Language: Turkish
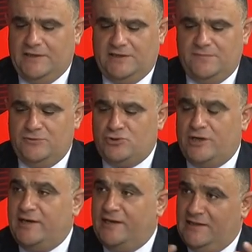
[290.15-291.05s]
rakibin
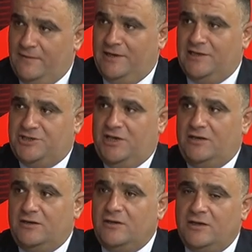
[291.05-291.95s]
üzerine gidebilecek,
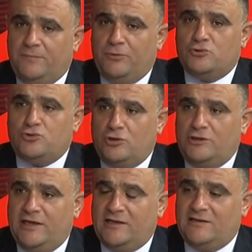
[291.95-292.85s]
e, pozisyon
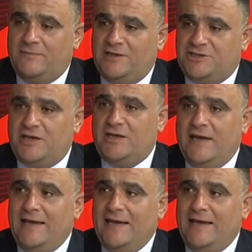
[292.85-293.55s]
yaratabilecek.